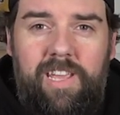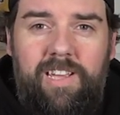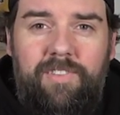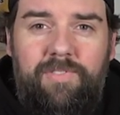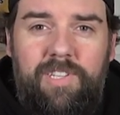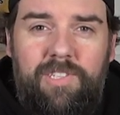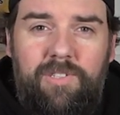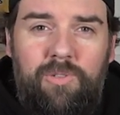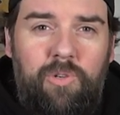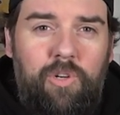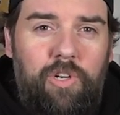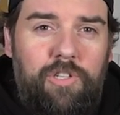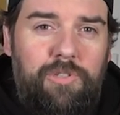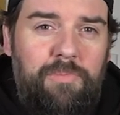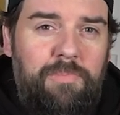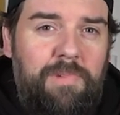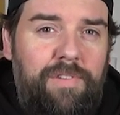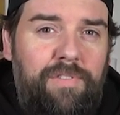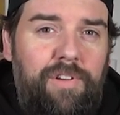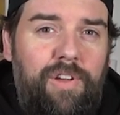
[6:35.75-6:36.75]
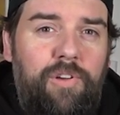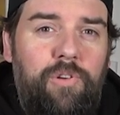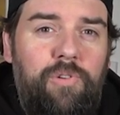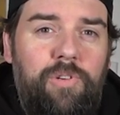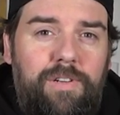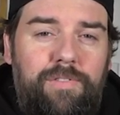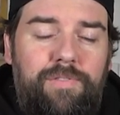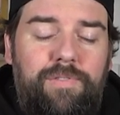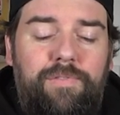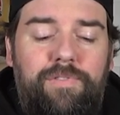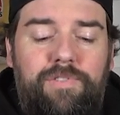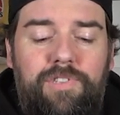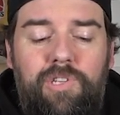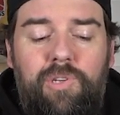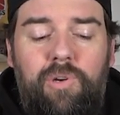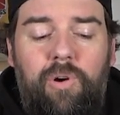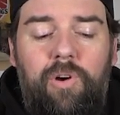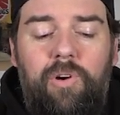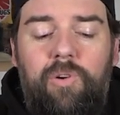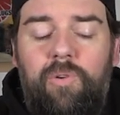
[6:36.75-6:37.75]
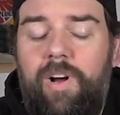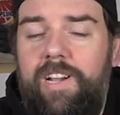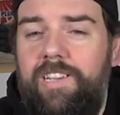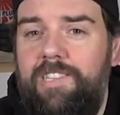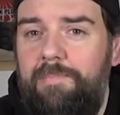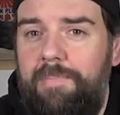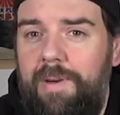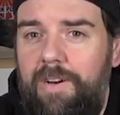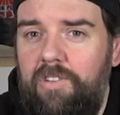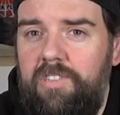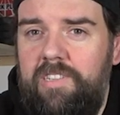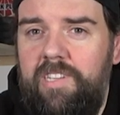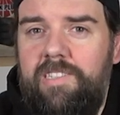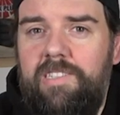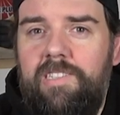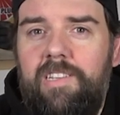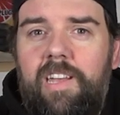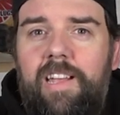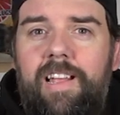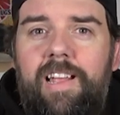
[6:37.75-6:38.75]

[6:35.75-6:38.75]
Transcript: R-Version kostet ungefähr 150 Euro als Bausatz.